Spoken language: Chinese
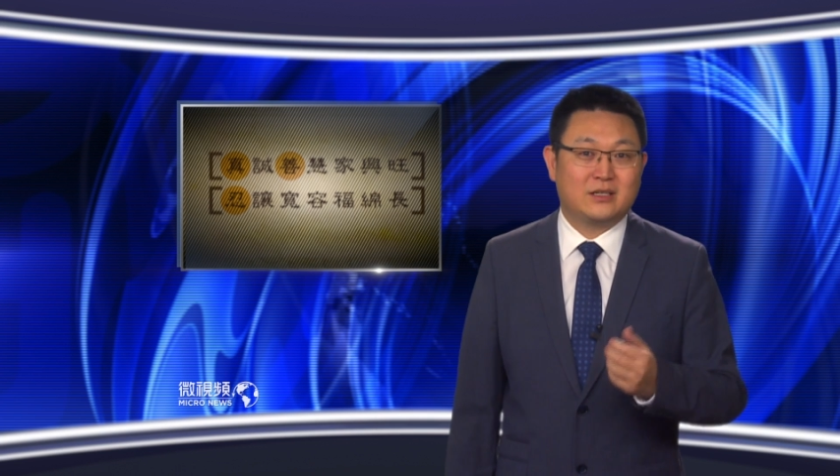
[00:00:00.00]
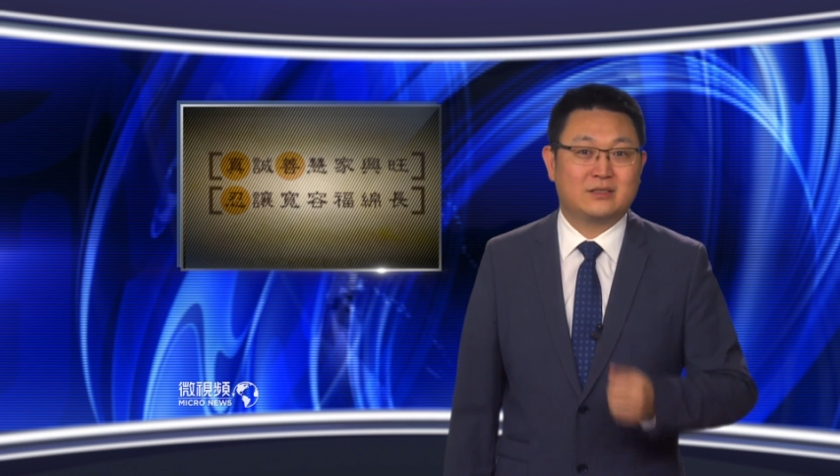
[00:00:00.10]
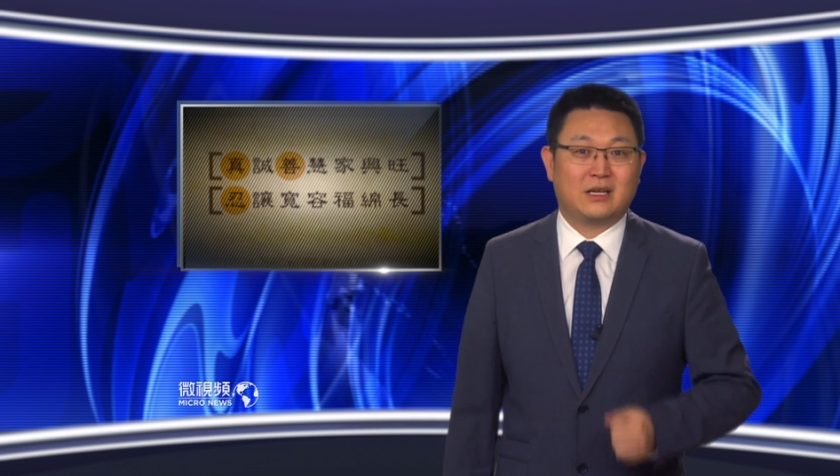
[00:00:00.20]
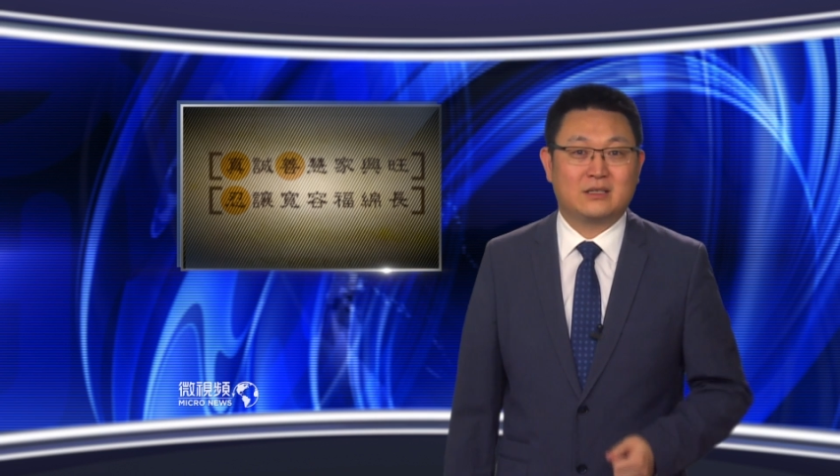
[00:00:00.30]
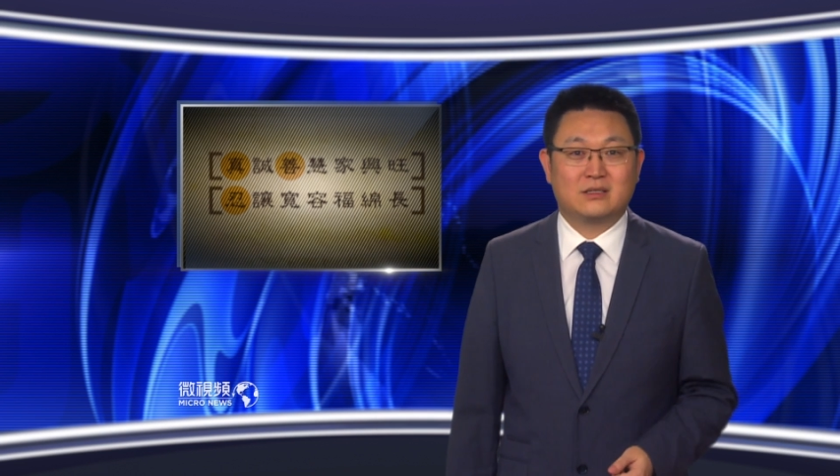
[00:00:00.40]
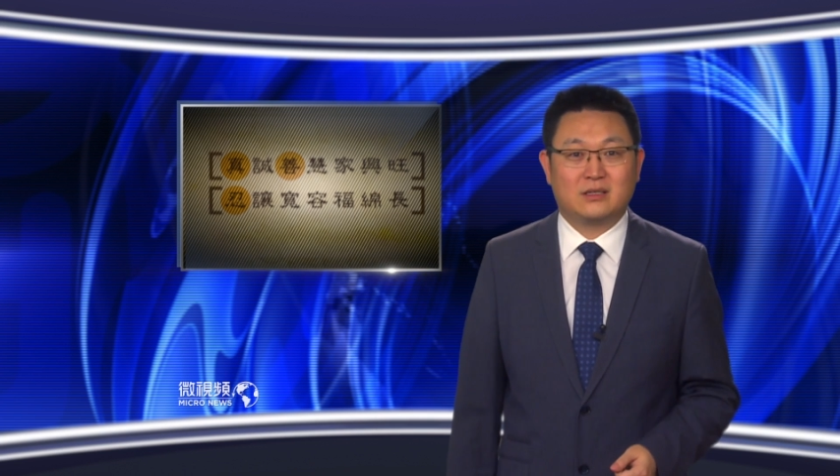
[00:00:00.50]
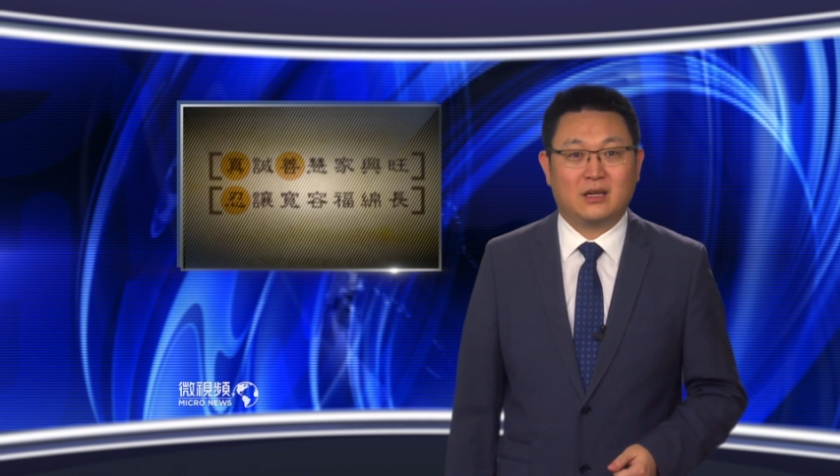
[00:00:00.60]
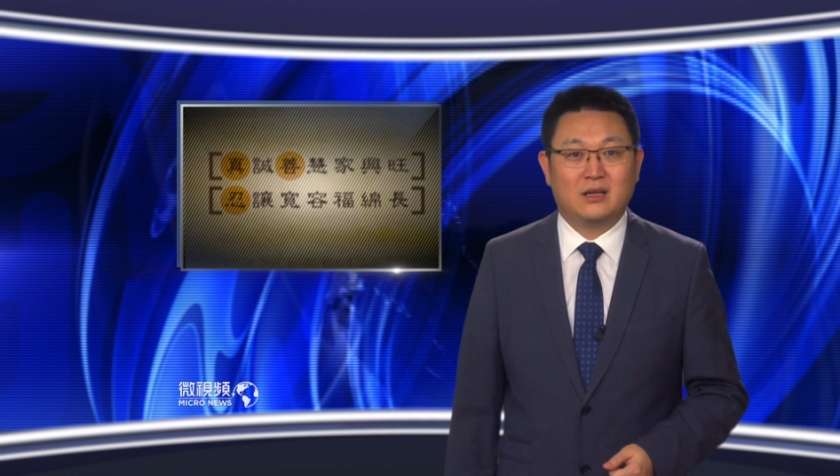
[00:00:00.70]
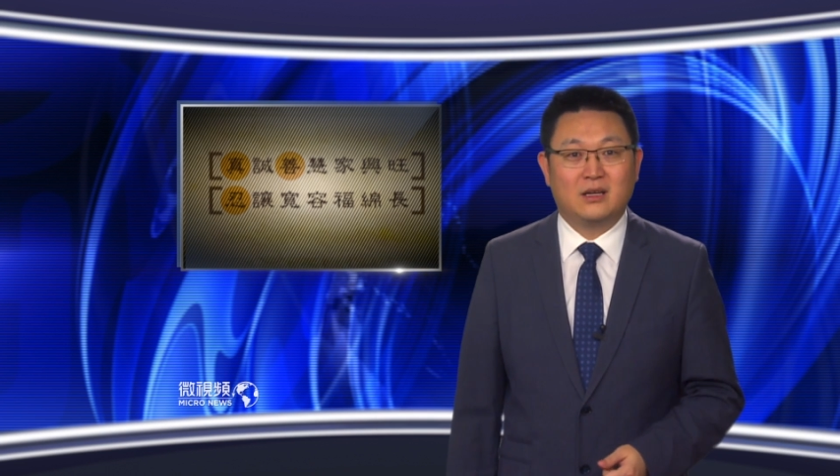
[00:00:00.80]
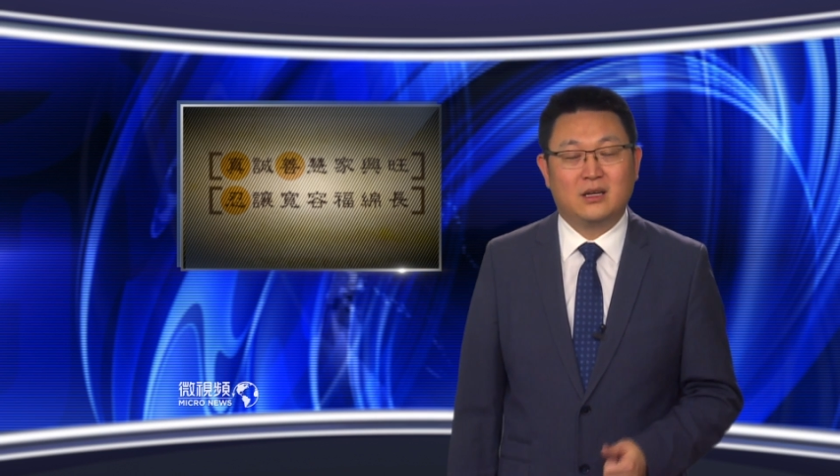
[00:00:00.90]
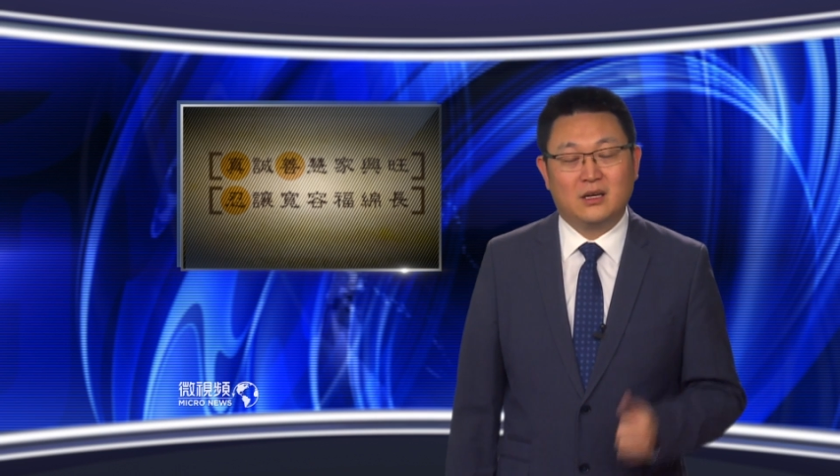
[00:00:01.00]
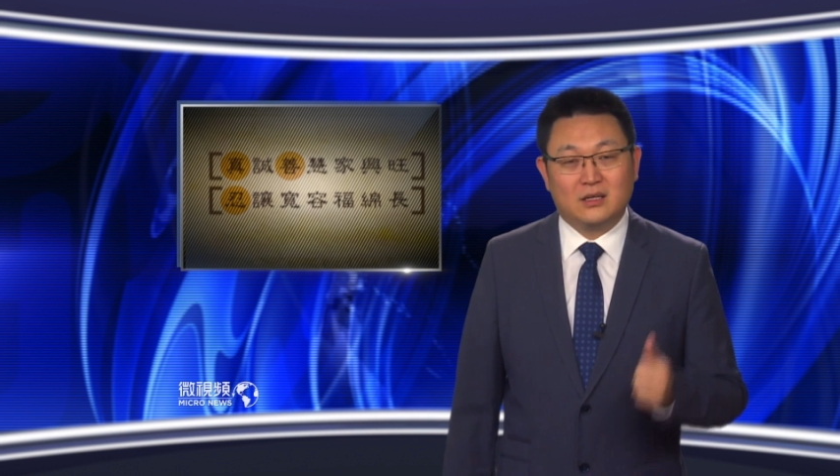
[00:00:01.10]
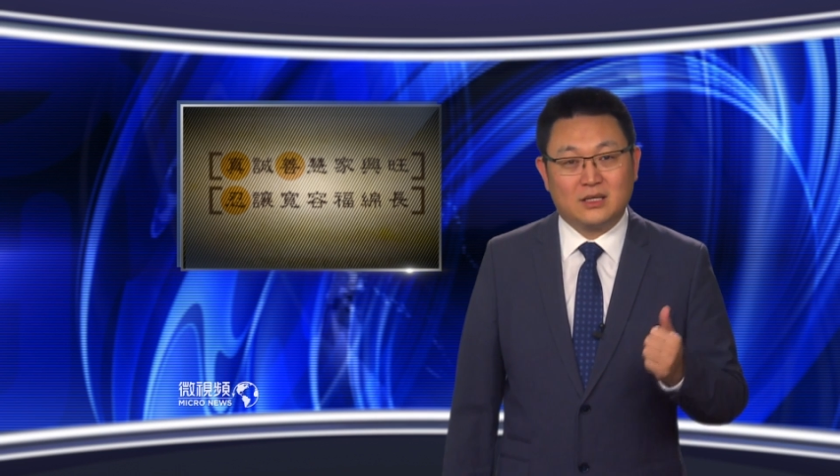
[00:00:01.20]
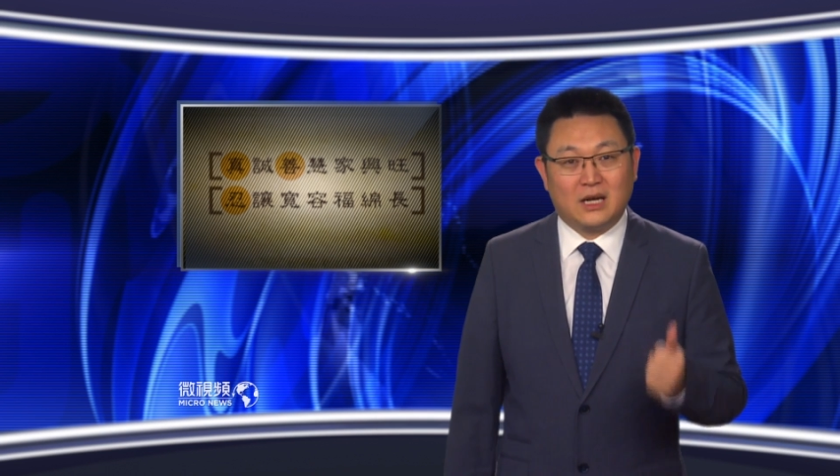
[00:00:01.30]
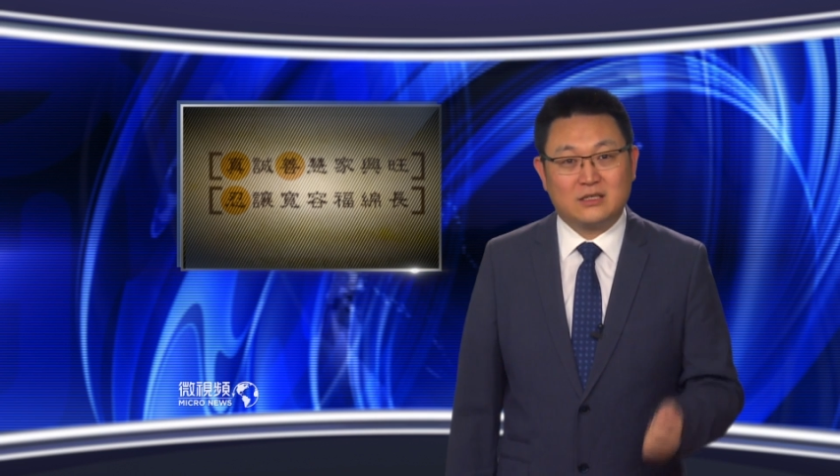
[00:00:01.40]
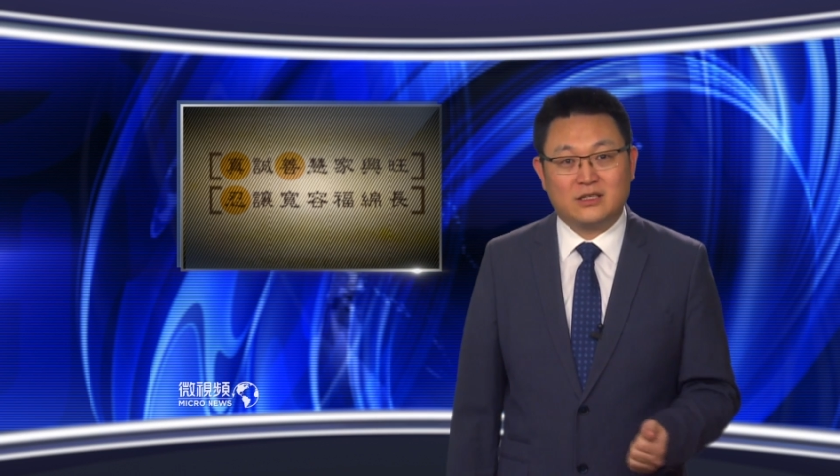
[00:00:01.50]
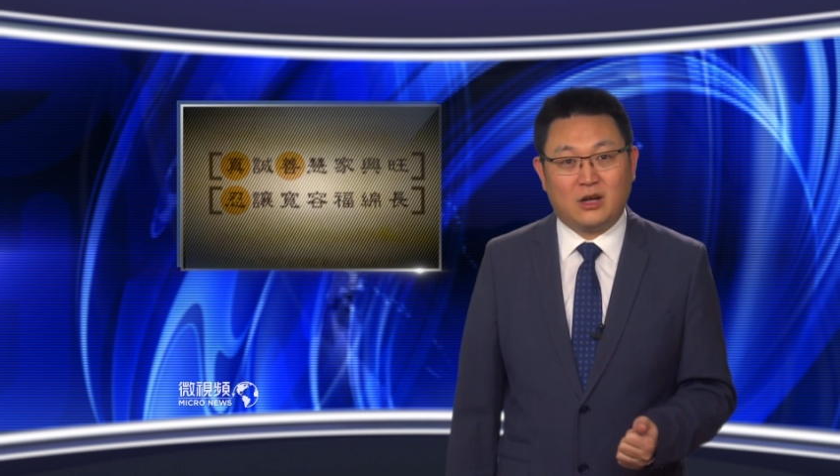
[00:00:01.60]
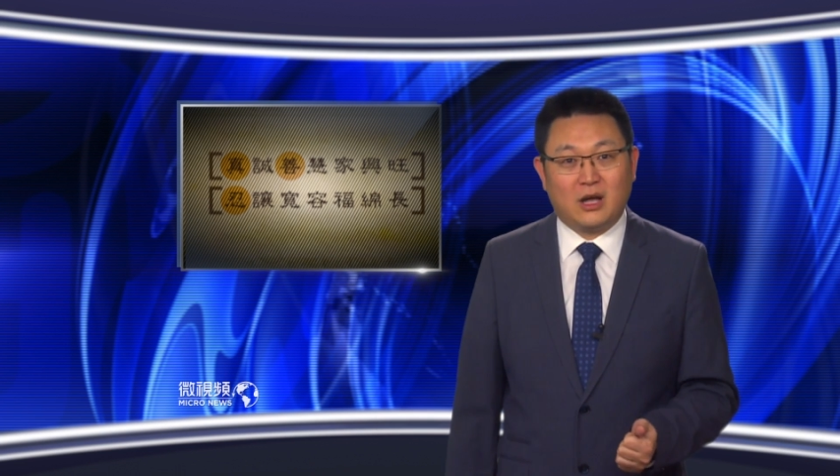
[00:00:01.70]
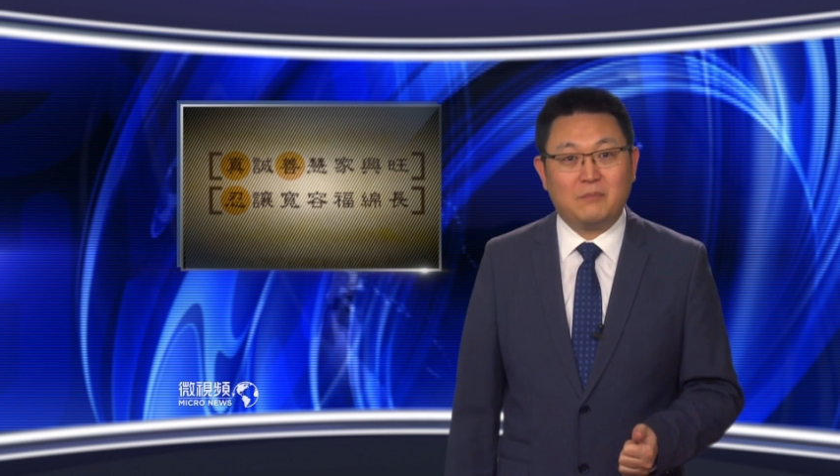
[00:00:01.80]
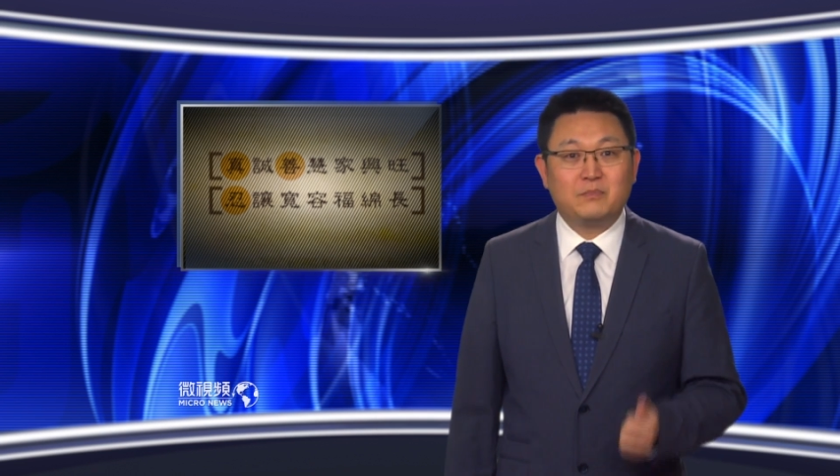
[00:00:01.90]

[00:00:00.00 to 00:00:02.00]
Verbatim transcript: 这三个字呢？大家知道啊，